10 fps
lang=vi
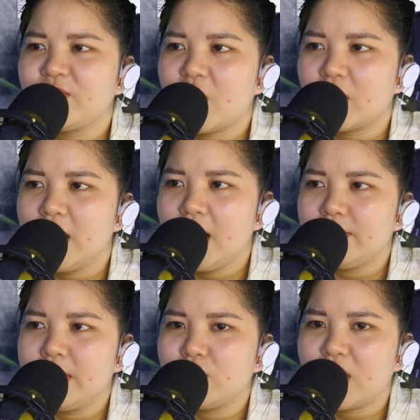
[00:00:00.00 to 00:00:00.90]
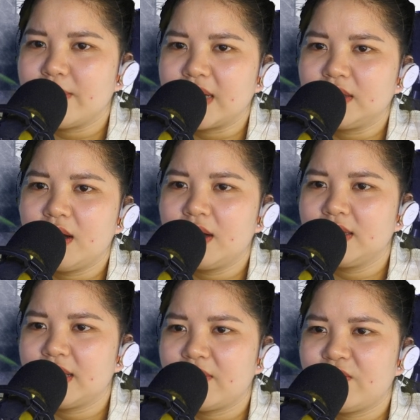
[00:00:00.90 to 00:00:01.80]
vọt, bên ngoài bản thân
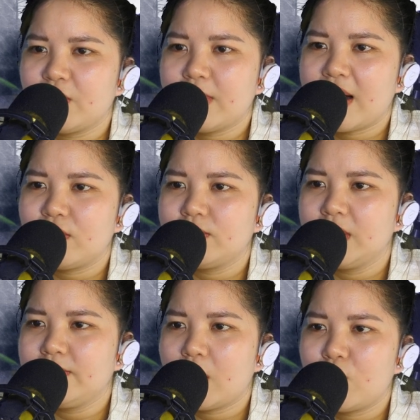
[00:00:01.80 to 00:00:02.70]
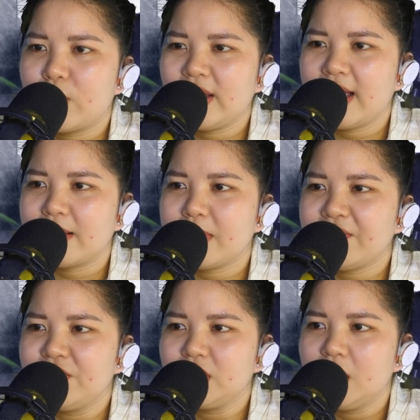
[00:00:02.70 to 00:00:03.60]
hình thành phong bạo mênh mông quét ngang
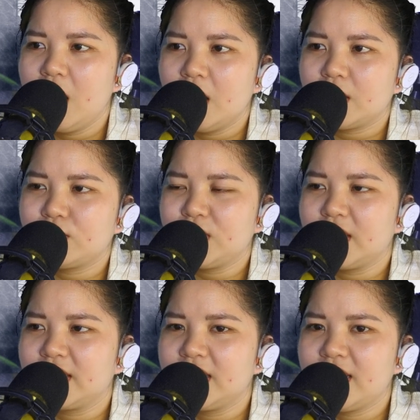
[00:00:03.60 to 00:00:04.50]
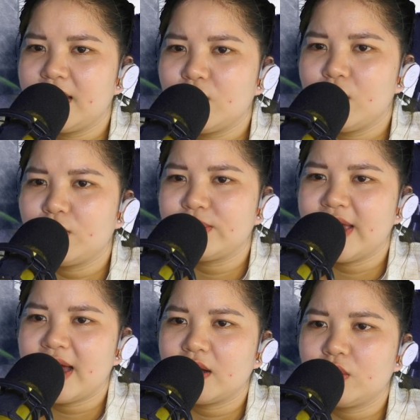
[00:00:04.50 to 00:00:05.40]
bát phương, đồng thời khí thế của Lục
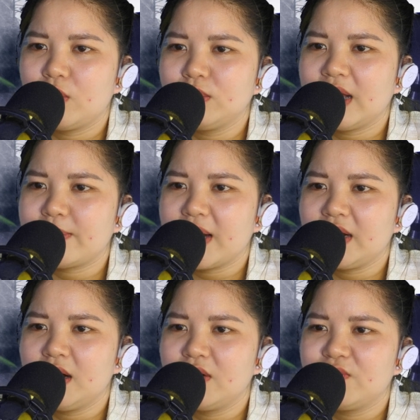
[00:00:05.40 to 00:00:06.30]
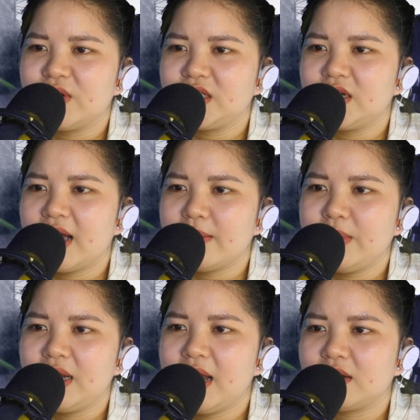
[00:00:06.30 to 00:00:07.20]
Gia cũng càng mạnh hơn và trấn
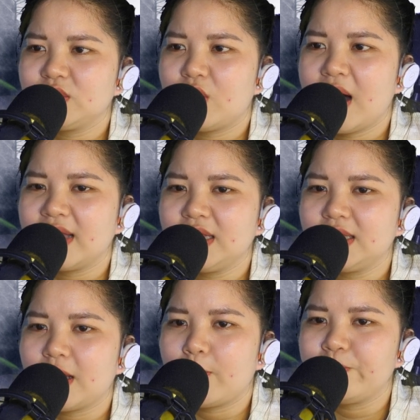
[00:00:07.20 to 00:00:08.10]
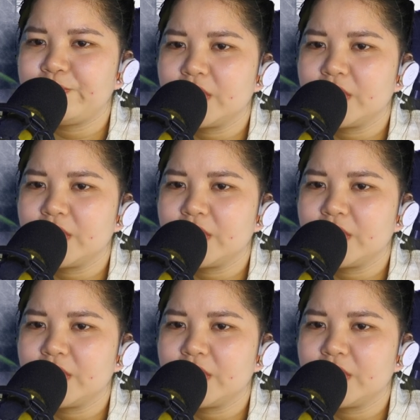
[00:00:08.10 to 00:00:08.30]
áp đến lão tổ hải tinh tộc.